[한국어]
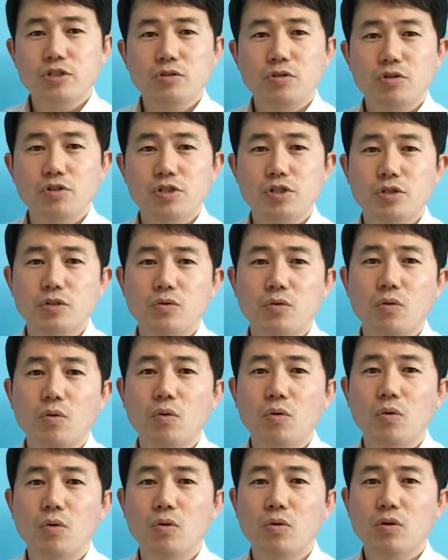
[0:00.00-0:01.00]
것이
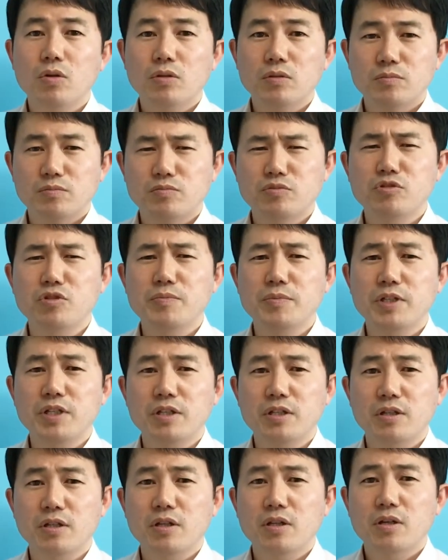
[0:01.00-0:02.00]
있고
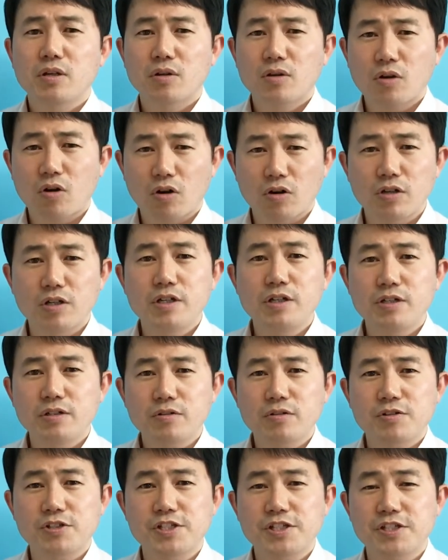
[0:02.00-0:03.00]
물음이 걸리는
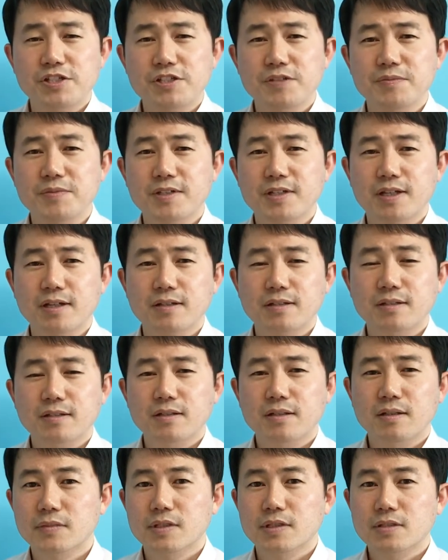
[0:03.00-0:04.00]
것이 있습니다.
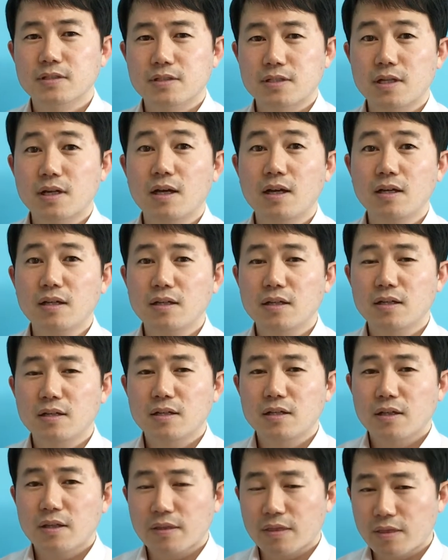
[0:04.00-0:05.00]
자,
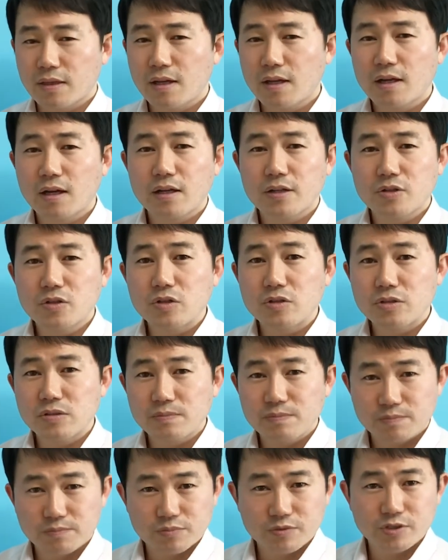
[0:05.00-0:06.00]
내가
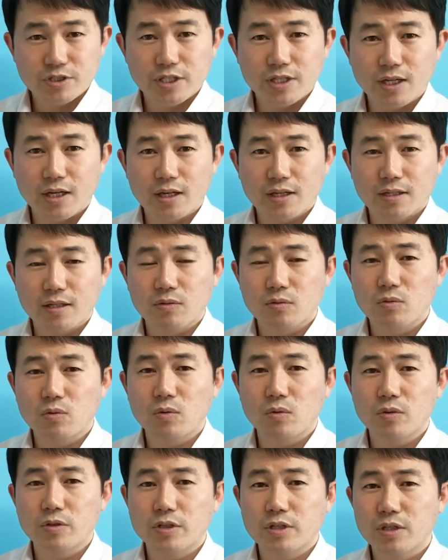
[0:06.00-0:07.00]
이것은 물이야
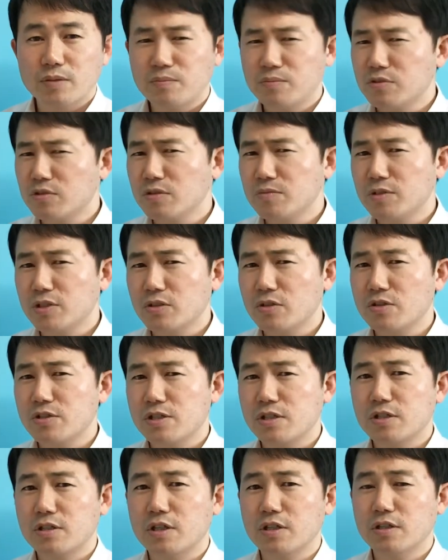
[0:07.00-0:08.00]
라고 이렇게 물음을
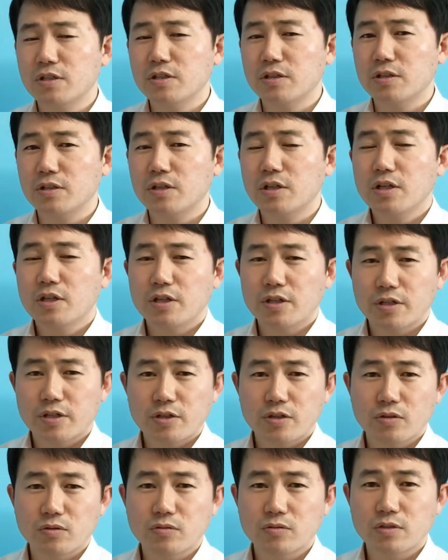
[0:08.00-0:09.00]
던질 때는 이렇게
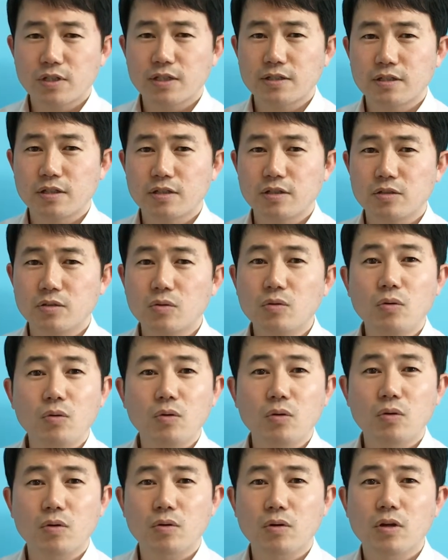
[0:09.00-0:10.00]
연구를 할 때는
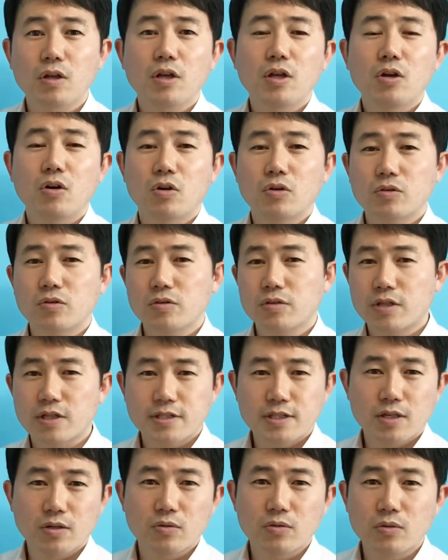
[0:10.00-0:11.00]
꼭 어떤
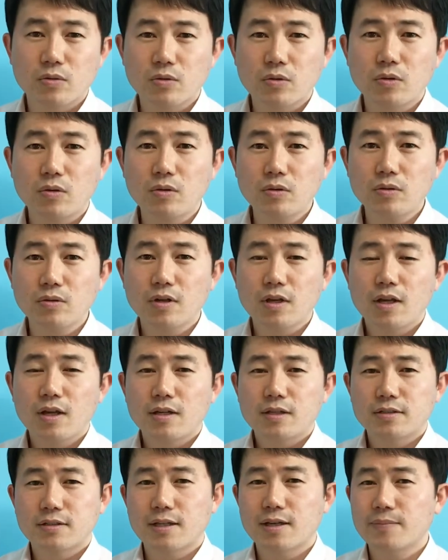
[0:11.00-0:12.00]
대상을 놓고
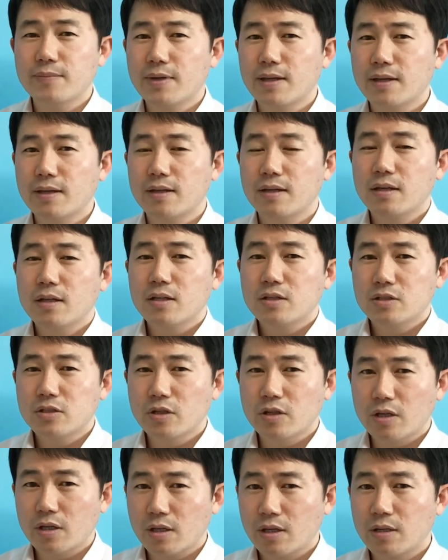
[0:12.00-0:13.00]
그 다음에
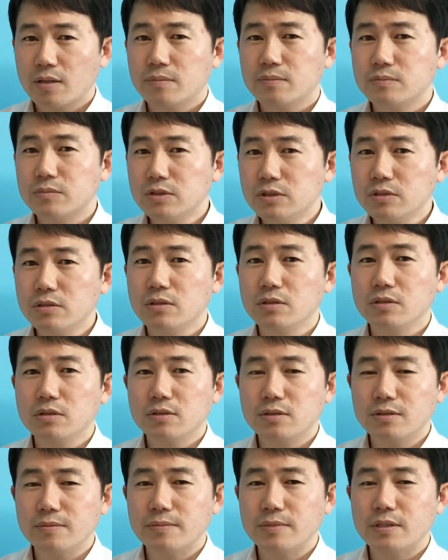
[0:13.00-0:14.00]
그렇게 묻는
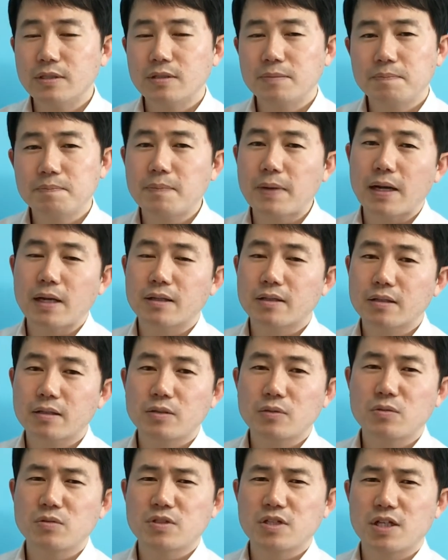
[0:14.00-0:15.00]
의미를
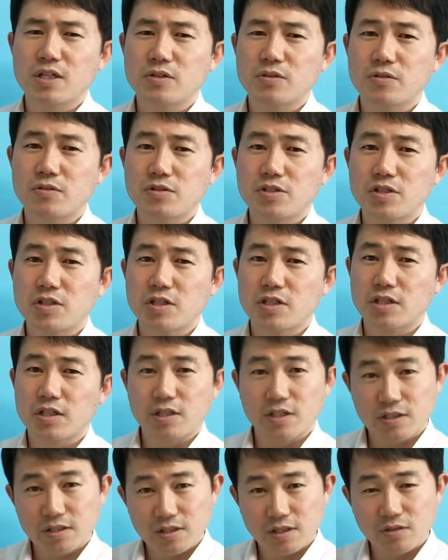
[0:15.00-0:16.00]
밝히고자 하는 것이
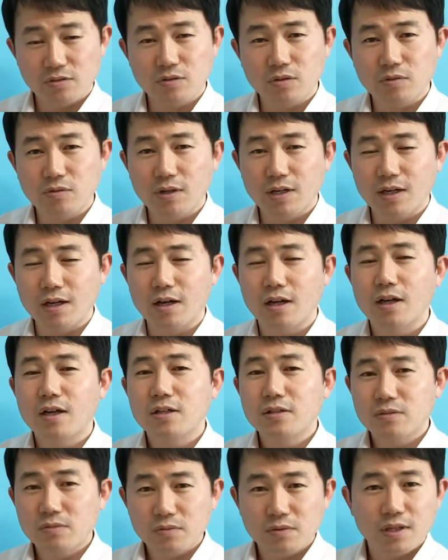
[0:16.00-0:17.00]
있다는 것과
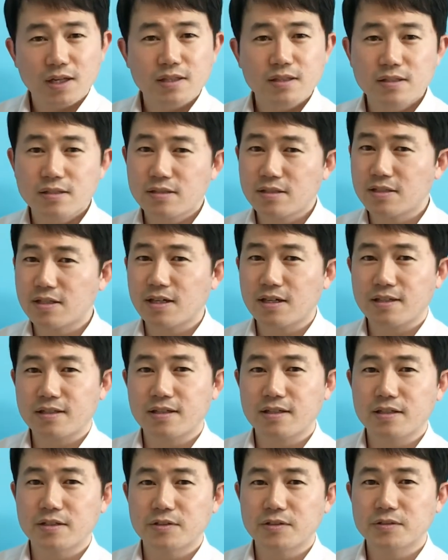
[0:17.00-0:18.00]
똑같은
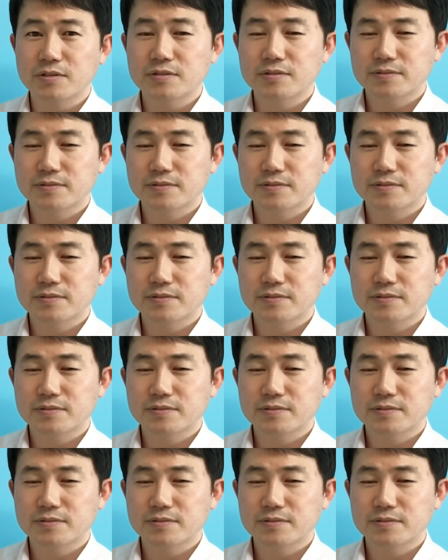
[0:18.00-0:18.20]
이야기예요.